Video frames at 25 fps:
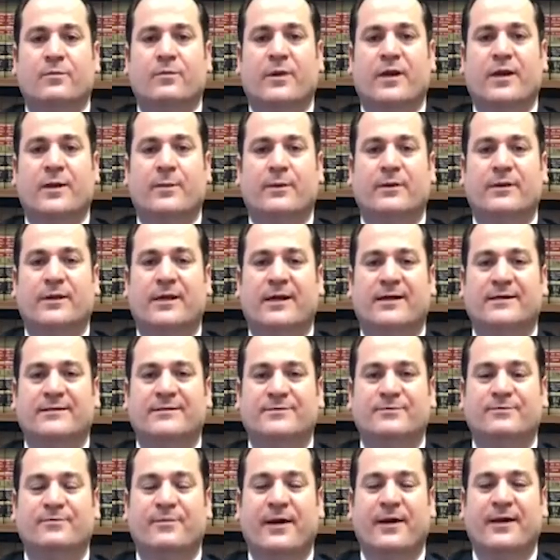
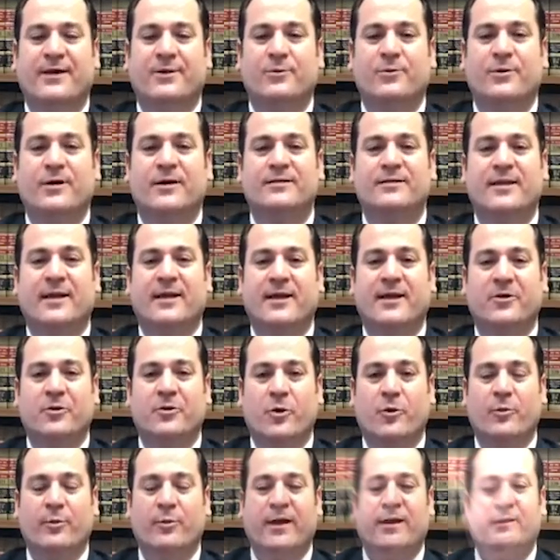Merhabalar, ben avukat Ayhan
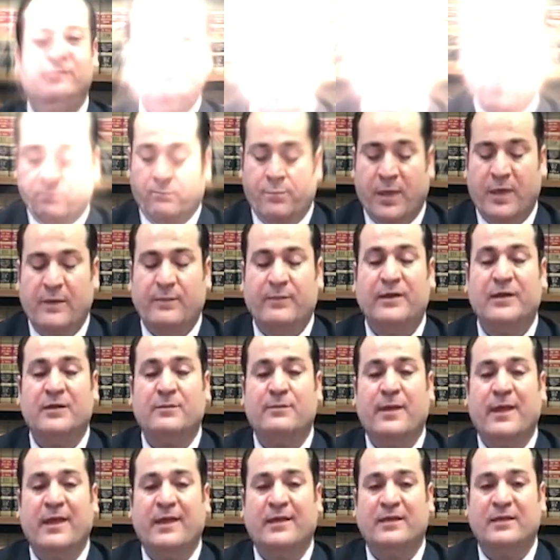Ömen. B1,
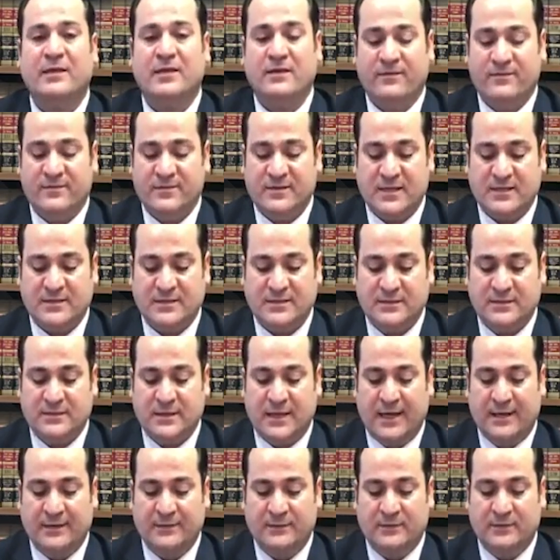B2
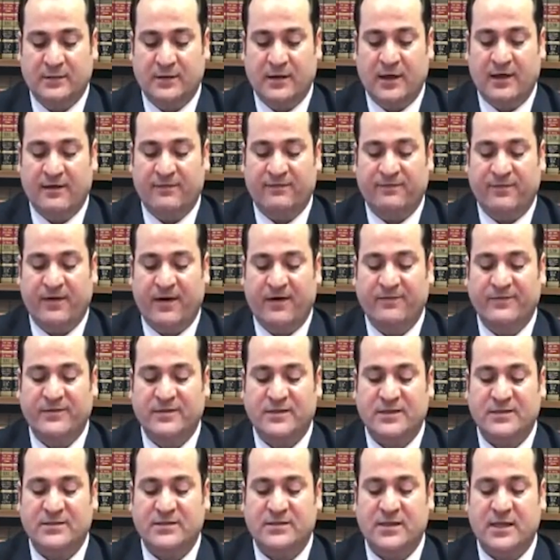vizesinden F1
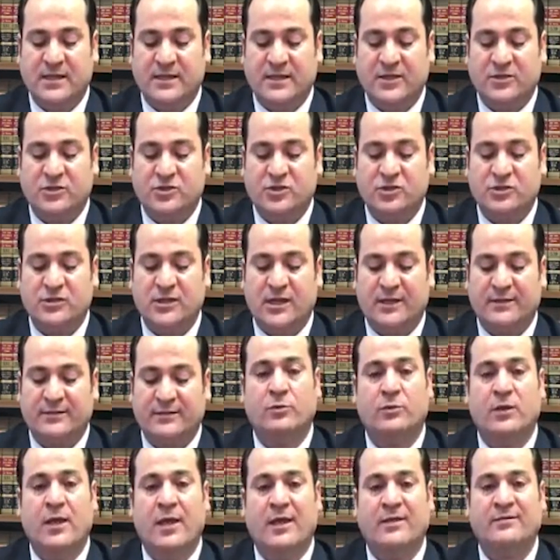vizesine geçişlerde
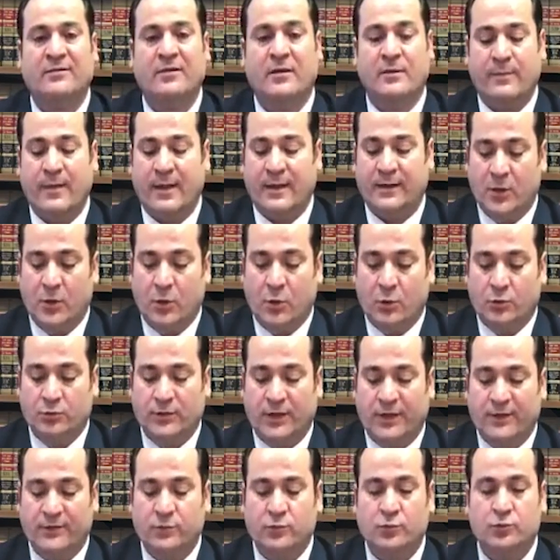en temel
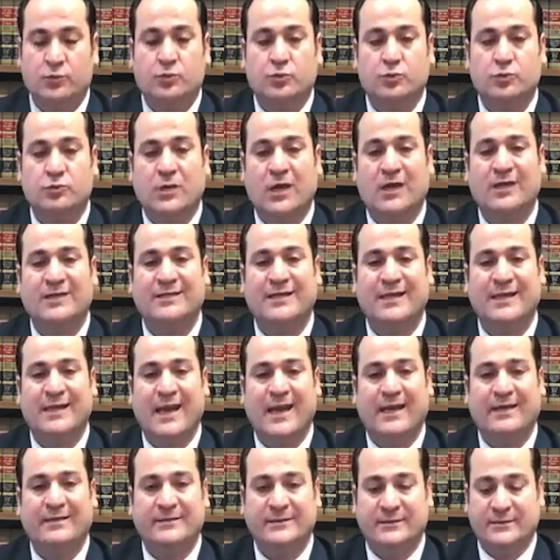onay unsurlar
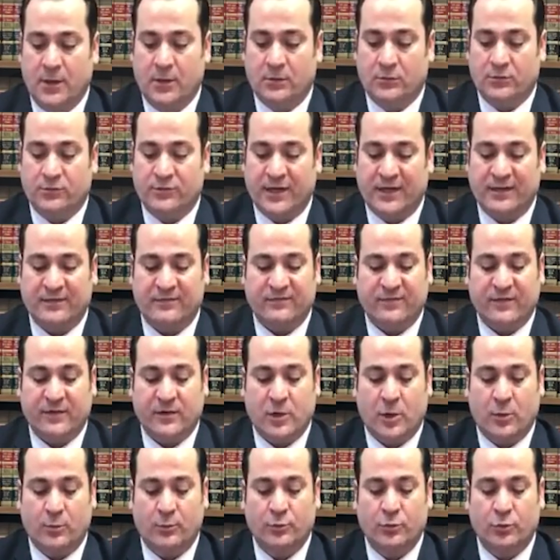nelerdir? Red ve
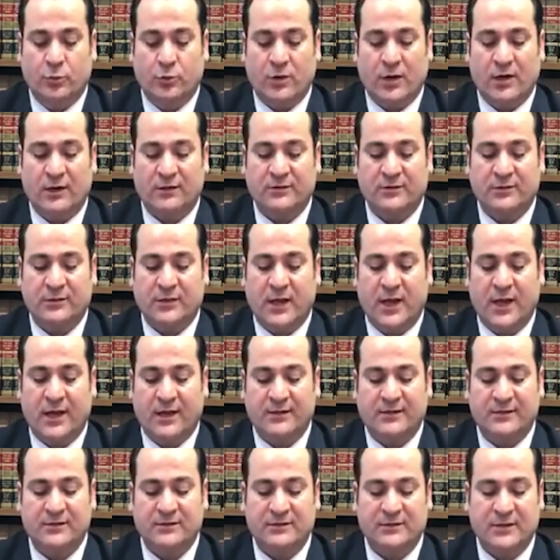kabul oranları
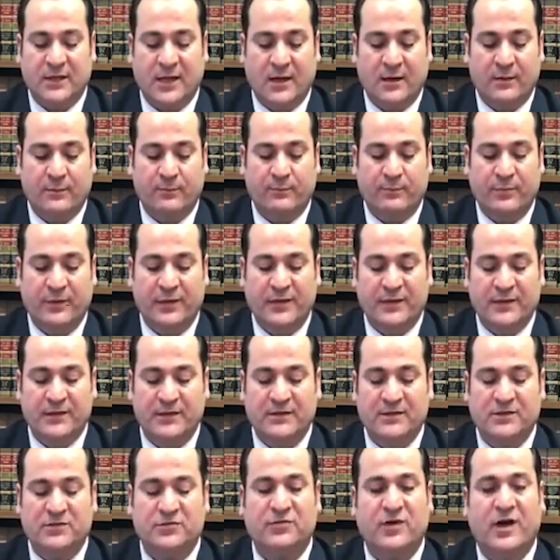hakkında
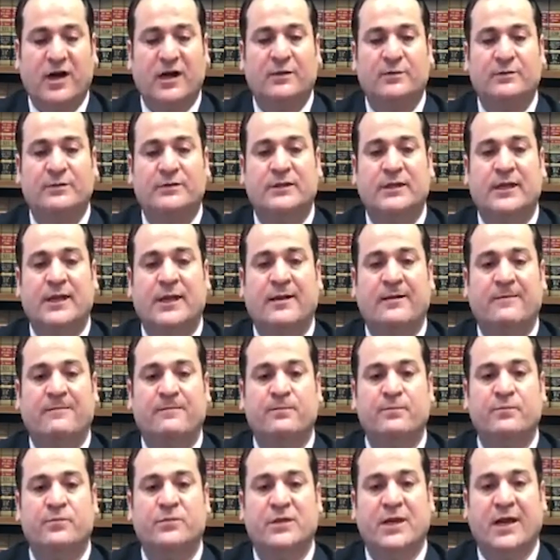bilginiz var mı diye
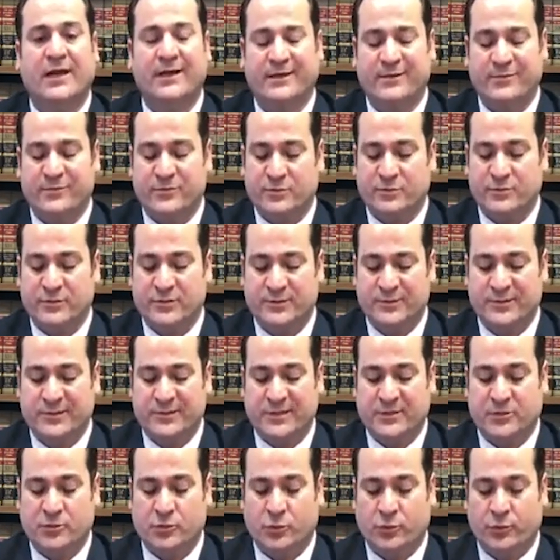takipçimiz
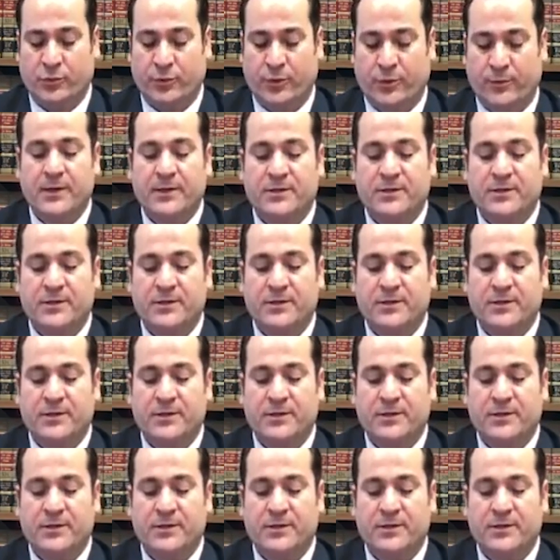bize soruyor.